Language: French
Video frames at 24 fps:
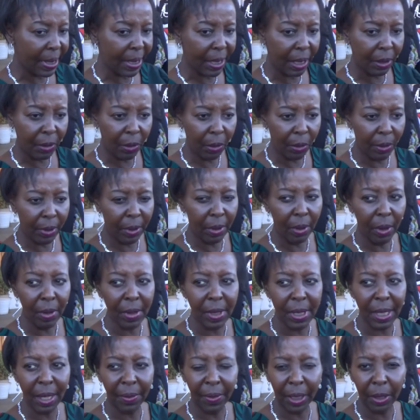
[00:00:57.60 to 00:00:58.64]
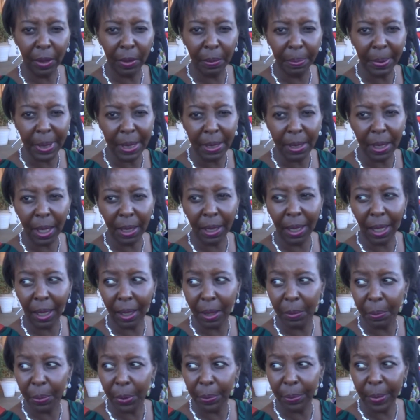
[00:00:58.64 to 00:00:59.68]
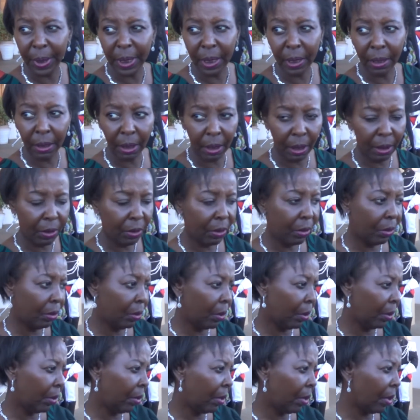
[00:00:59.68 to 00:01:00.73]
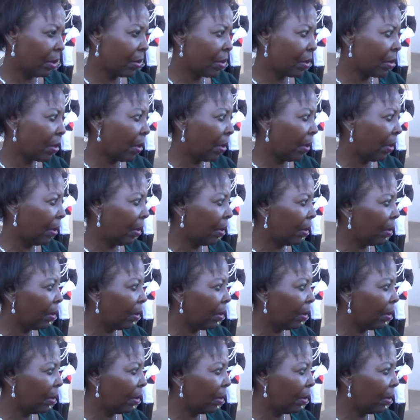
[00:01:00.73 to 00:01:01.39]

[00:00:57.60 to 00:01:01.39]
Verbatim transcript: Cette audience avec le président de la République est une audience euh,